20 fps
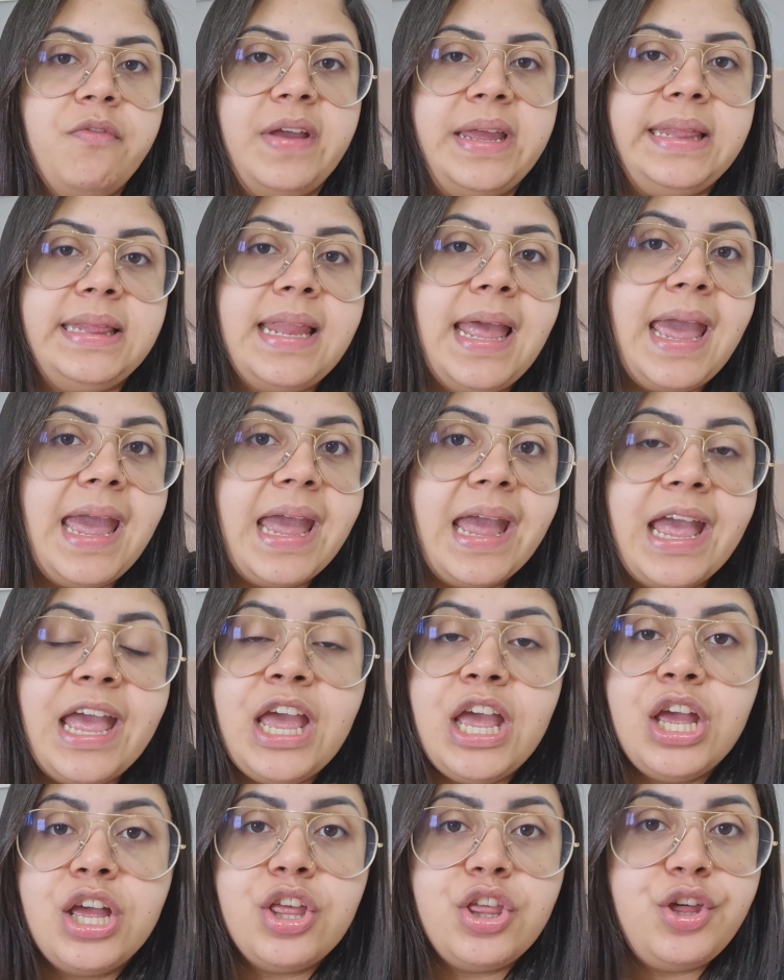vender,
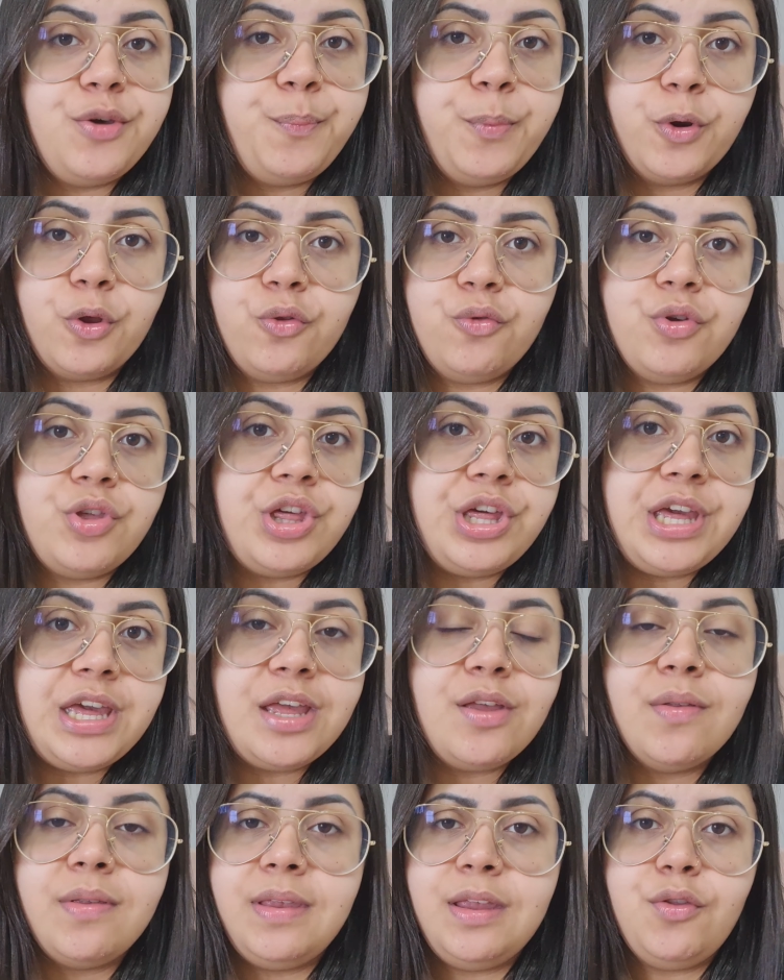de
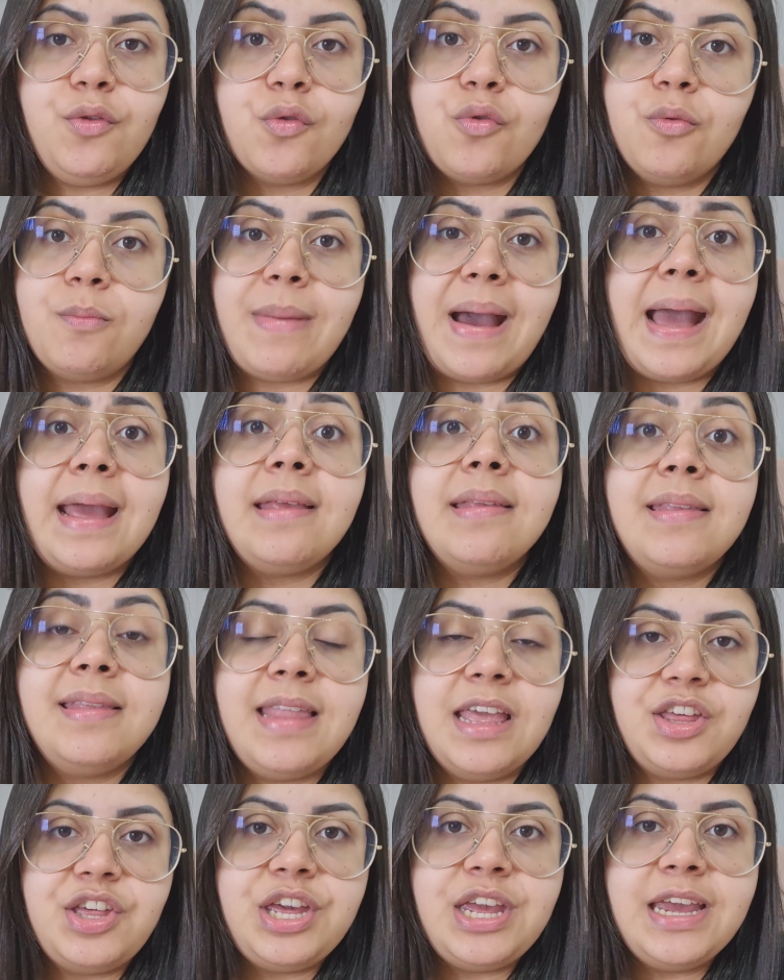produtinhos e tudo mais,
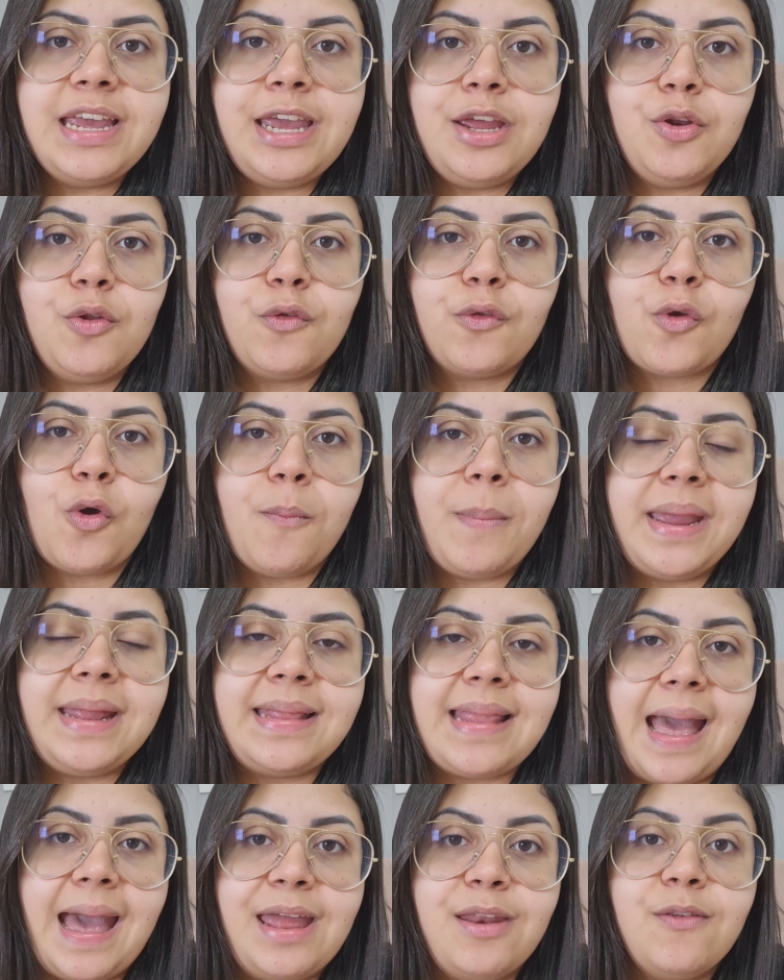deixem aqui nos
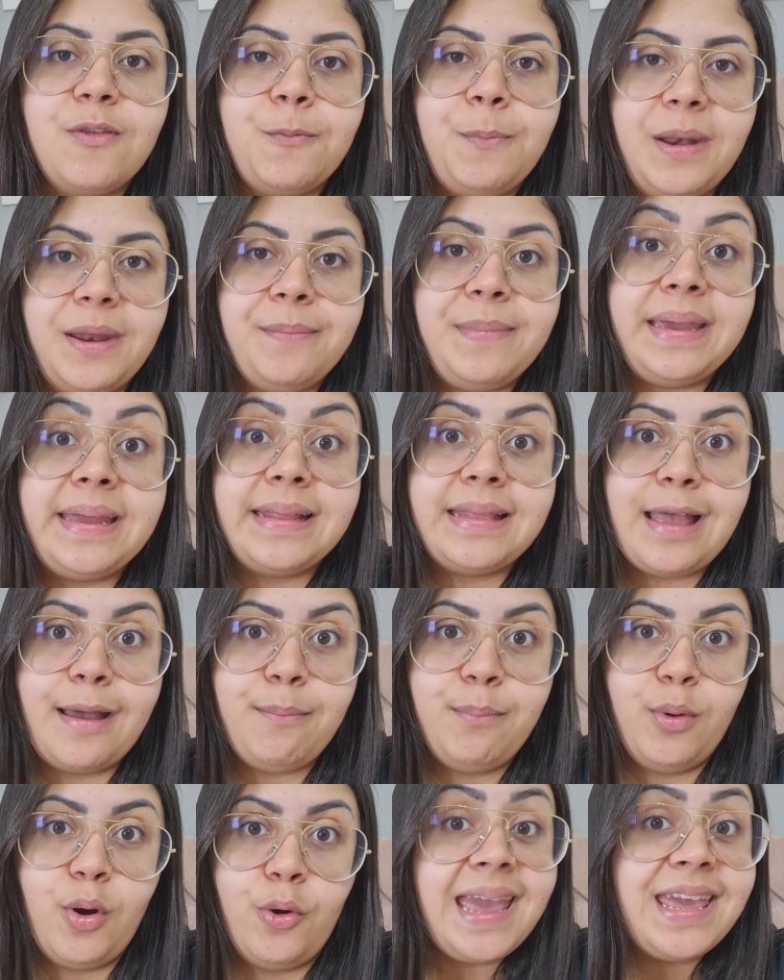comentários para mim, tá
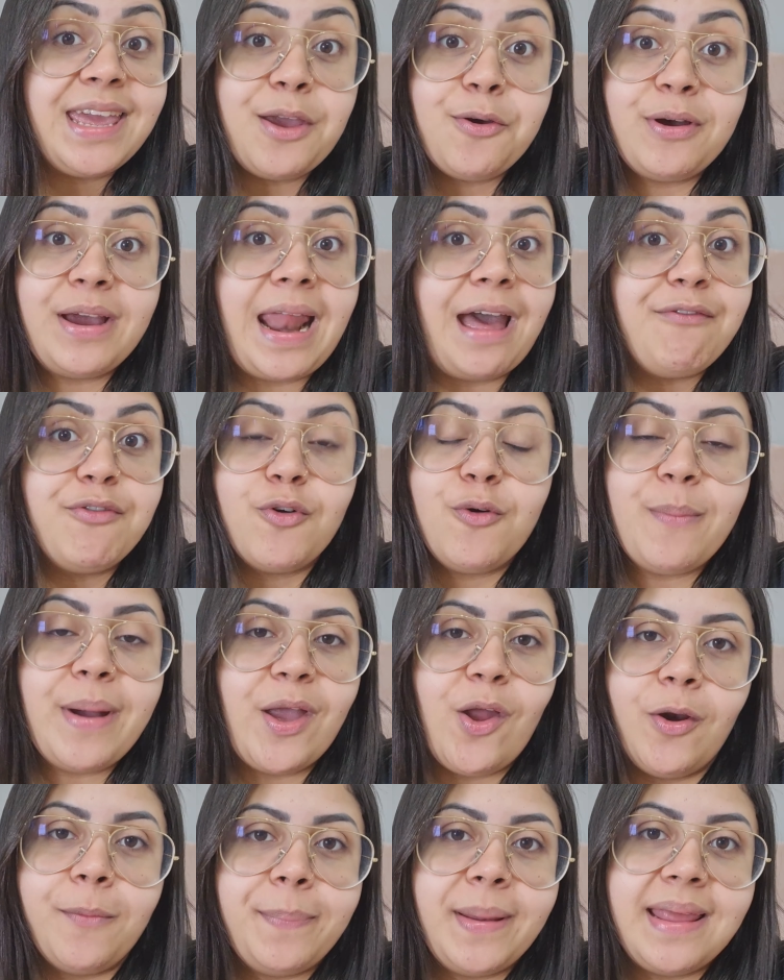bom? Que eu gravo com o
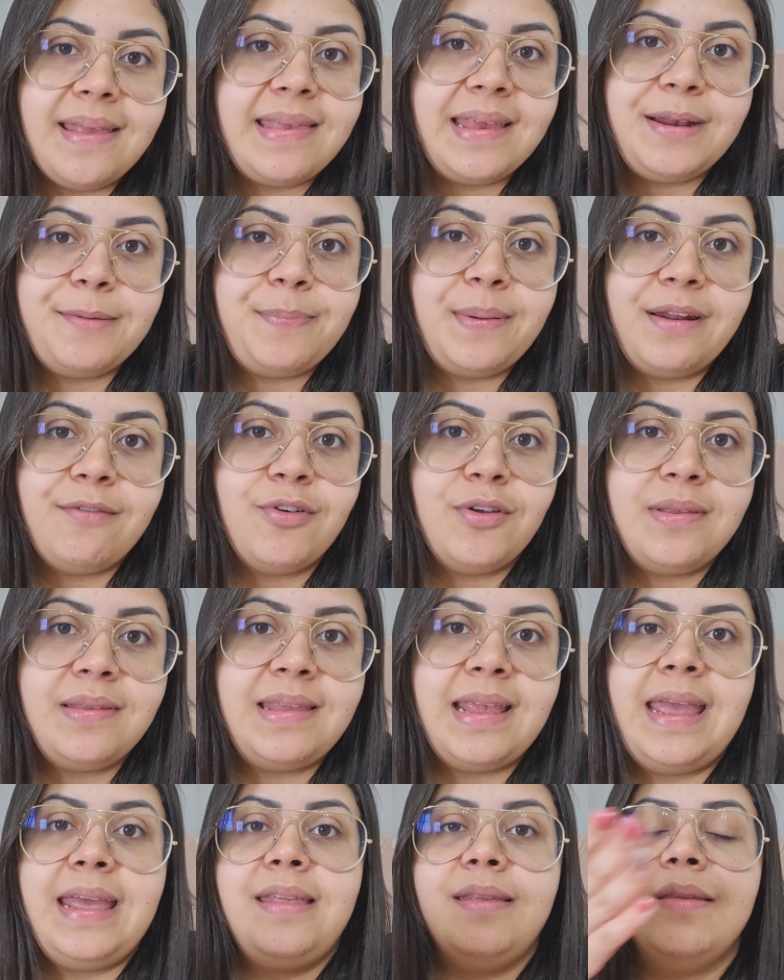maior prazer para
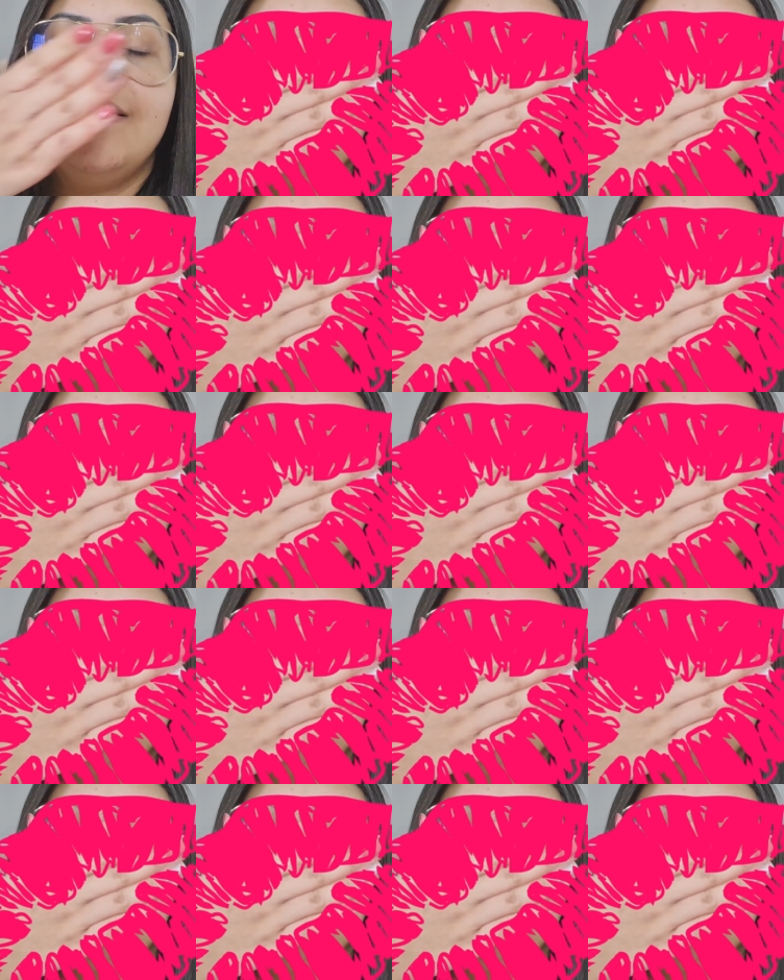vocês.